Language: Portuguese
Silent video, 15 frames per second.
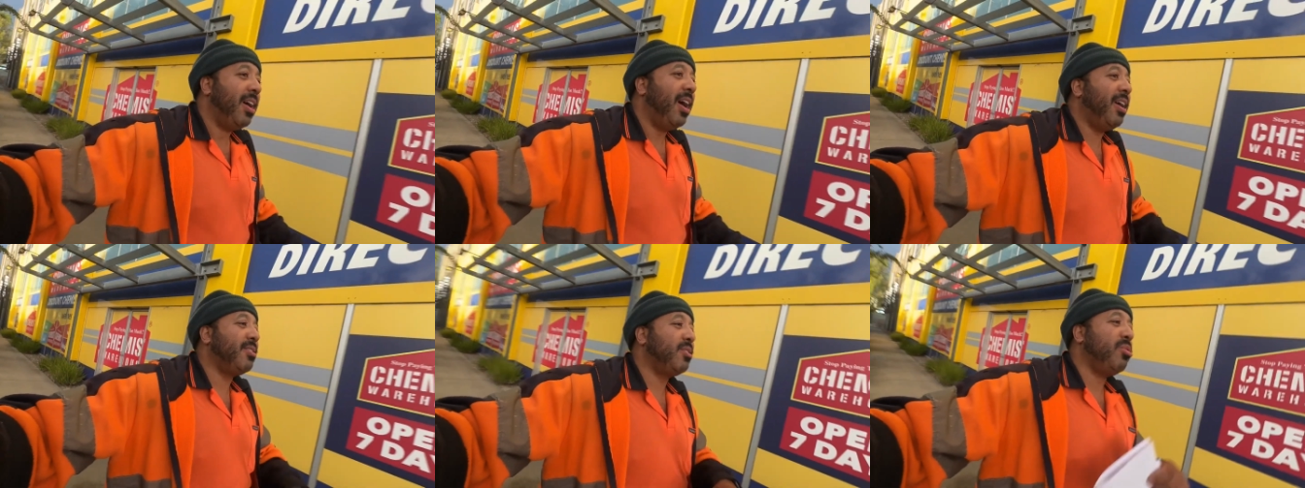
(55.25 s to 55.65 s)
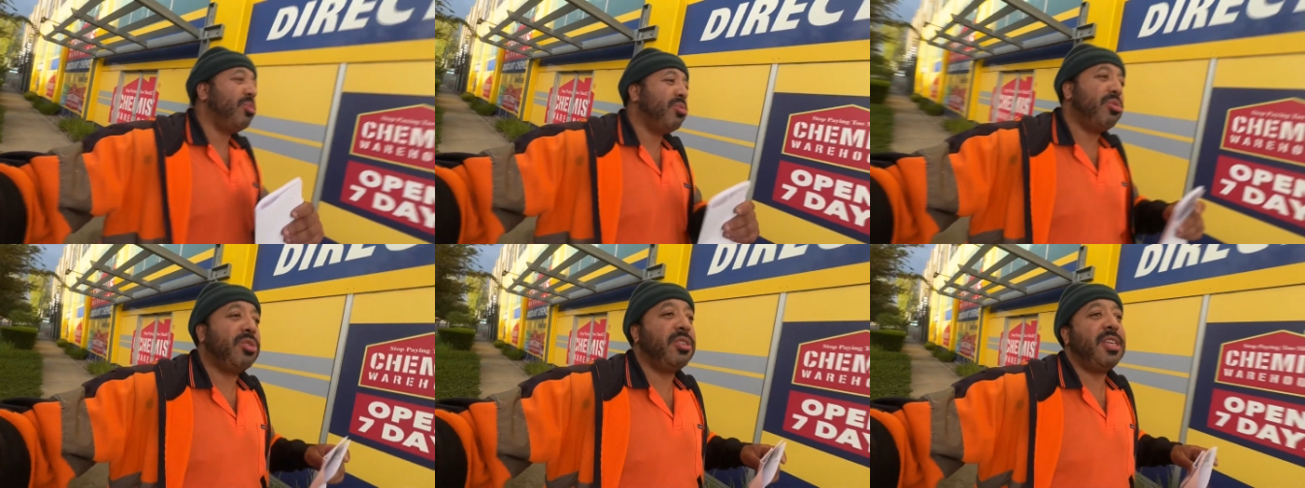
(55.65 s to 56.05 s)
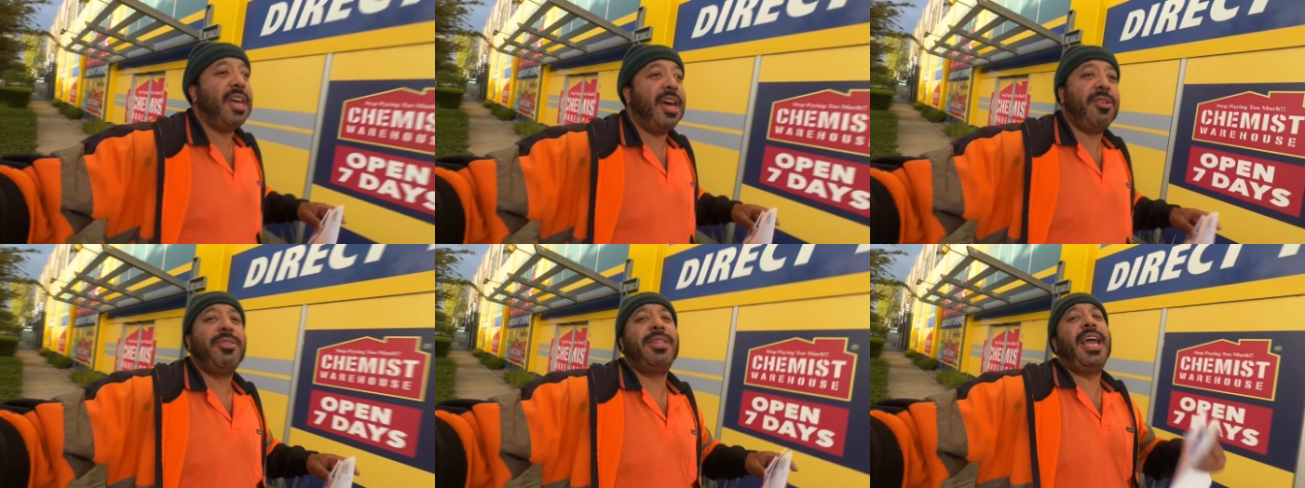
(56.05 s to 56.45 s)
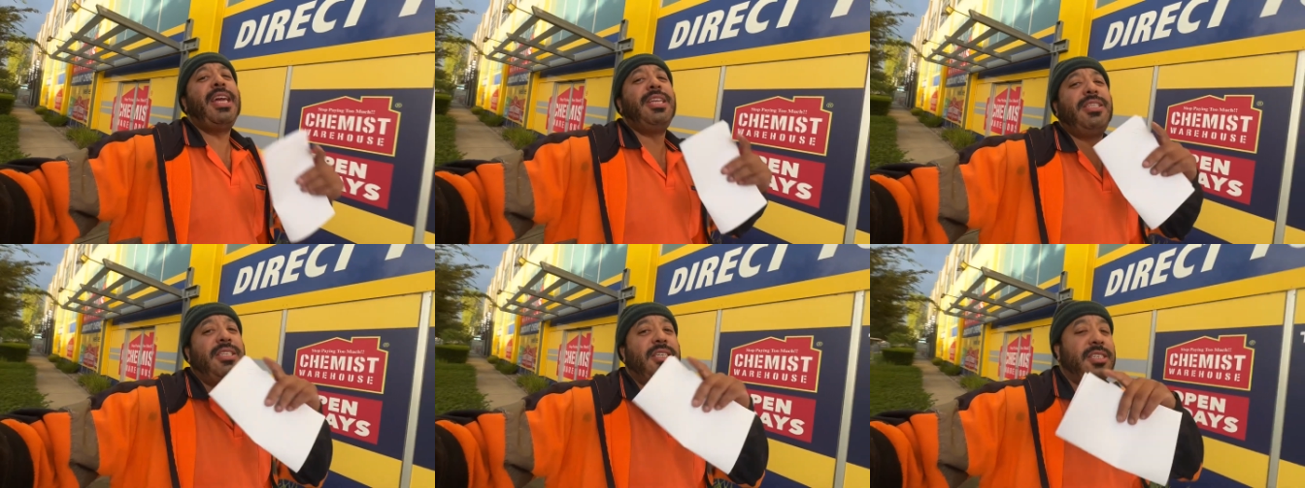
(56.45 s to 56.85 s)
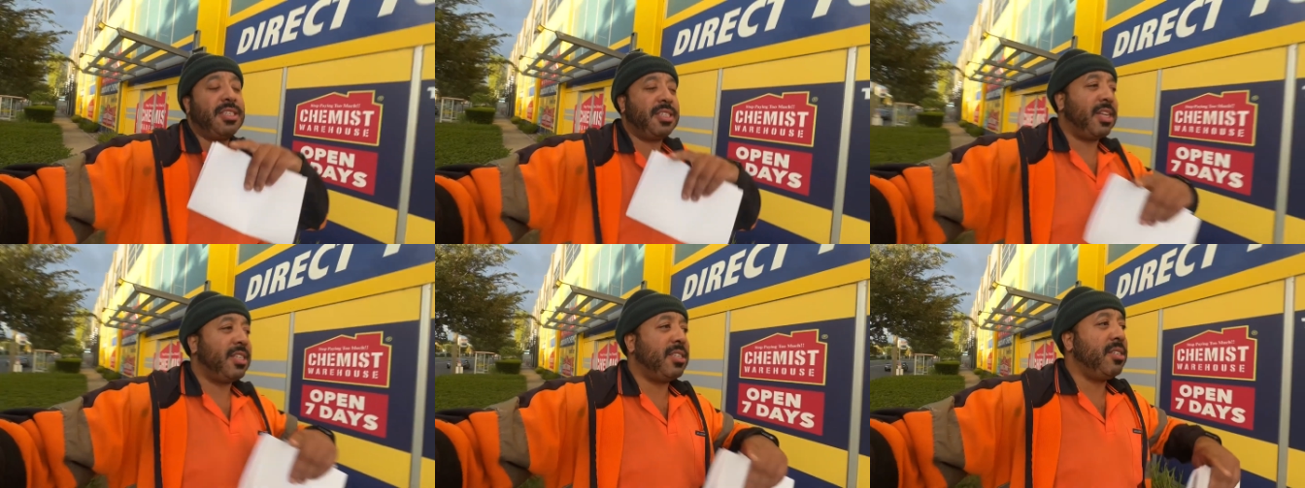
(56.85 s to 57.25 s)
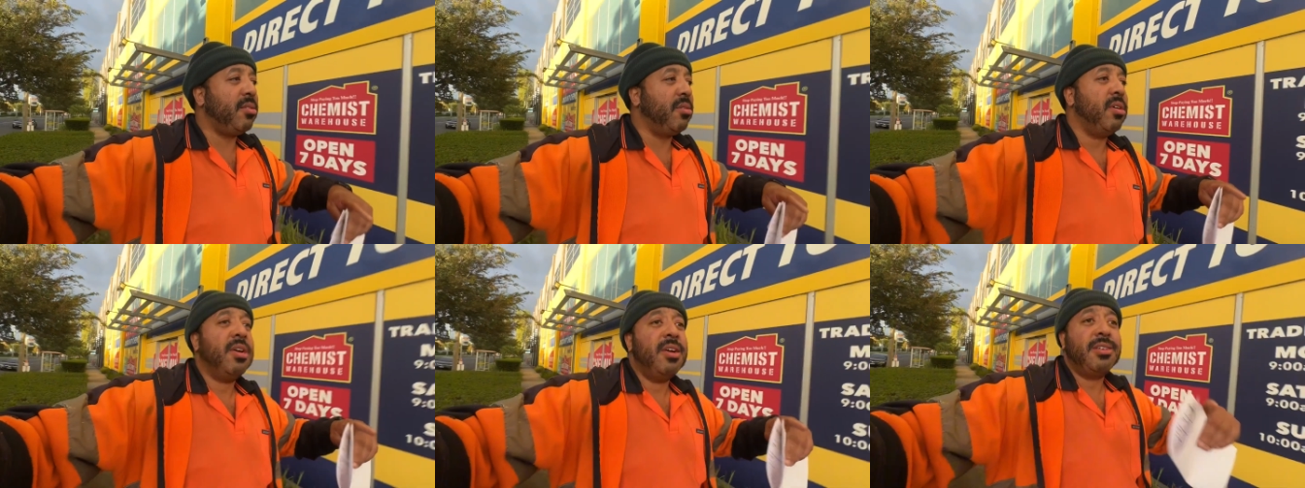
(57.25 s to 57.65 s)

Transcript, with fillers: assunto sério. Dentista, seu,